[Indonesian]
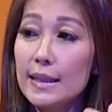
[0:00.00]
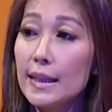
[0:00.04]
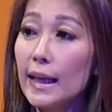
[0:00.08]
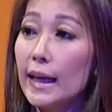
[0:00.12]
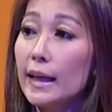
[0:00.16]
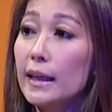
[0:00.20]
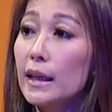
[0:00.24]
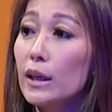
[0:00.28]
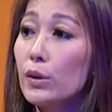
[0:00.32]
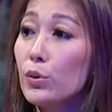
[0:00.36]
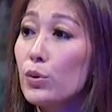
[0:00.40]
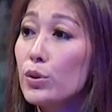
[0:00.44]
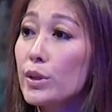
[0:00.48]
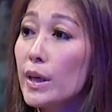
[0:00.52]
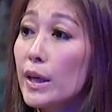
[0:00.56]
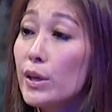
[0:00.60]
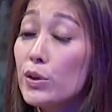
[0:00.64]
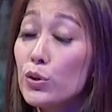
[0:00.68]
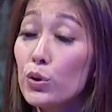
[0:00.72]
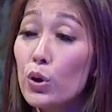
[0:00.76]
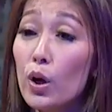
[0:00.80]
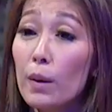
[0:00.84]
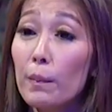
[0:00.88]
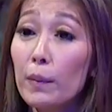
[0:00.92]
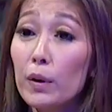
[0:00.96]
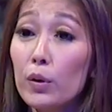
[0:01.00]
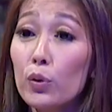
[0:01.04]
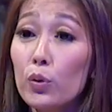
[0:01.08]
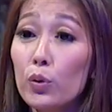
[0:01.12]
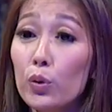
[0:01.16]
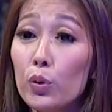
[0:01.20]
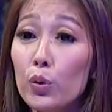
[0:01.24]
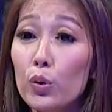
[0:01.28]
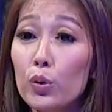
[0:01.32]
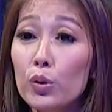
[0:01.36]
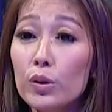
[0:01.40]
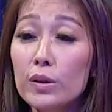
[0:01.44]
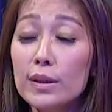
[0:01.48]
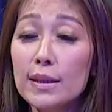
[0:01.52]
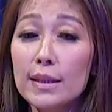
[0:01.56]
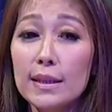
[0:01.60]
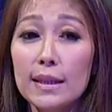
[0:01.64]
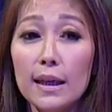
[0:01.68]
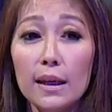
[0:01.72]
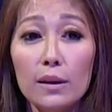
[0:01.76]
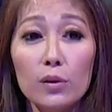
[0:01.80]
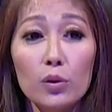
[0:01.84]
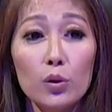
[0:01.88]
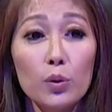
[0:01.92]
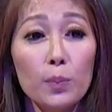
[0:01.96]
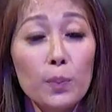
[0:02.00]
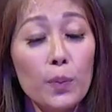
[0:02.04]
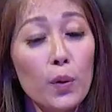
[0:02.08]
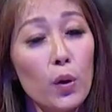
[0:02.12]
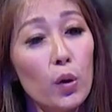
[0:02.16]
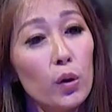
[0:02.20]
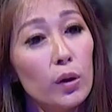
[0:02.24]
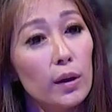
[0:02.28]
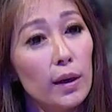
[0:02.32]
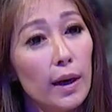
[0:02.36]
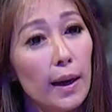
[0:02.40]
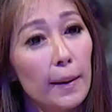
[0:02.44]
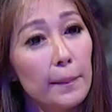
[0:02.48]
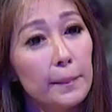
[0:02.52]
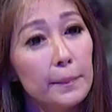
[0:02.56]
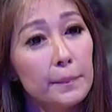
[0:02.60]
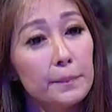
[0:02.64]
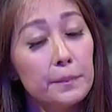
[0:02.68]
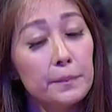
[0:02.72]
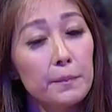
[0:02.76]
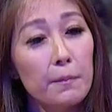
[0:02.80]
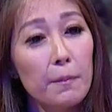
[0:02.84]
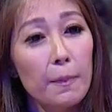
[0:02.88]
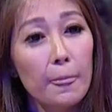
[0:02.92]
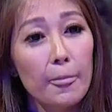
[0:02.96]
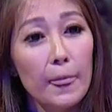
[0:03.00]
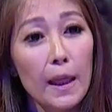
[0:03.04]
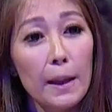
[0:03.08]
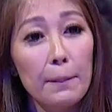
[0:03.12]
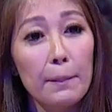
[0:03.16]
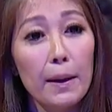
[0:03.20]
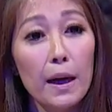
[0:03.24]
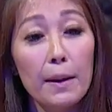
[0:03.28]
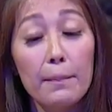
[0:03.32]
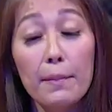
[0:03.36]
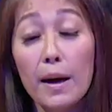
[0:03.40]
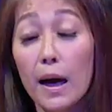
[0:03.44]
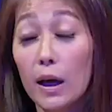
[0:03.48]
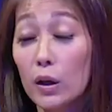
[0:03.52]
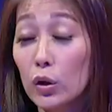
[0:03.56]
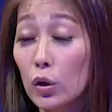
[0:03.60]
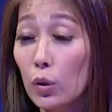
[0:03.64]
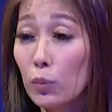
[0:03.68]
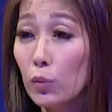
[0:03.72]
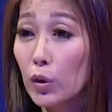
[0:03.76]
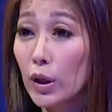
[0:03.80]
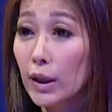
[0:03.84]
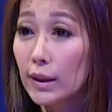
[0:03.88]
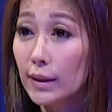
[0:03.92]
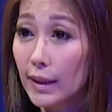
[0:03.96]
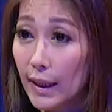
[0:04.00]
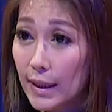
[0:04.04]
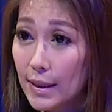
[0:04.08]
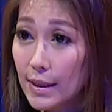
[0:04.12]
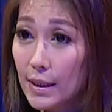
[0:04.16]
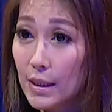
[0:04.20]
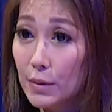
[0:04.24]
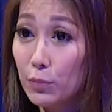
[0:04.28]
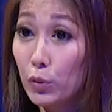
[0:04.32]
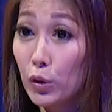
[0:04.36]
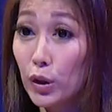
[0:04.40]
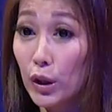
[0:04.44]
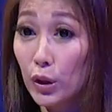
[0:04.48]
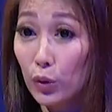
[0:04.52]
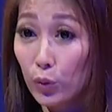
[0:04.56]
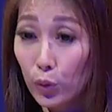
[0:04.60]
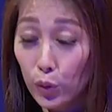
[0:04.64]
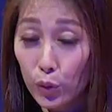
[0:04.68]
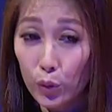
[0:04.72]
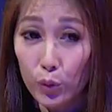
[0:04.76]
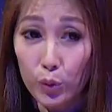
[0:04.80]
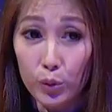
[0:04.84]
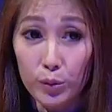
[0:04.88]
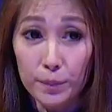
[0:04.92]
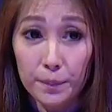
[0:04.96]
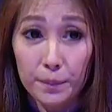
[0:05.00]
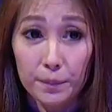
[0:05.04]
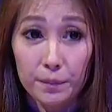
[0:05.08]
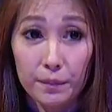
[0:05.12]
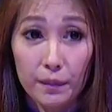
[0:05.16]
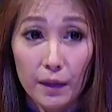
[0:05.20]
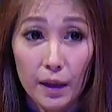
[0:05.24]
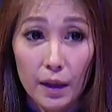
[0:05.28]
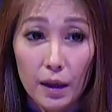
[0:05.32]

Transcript: Selain itu saya juga mendukung satu program pengembangan komunitas Munti Gunung.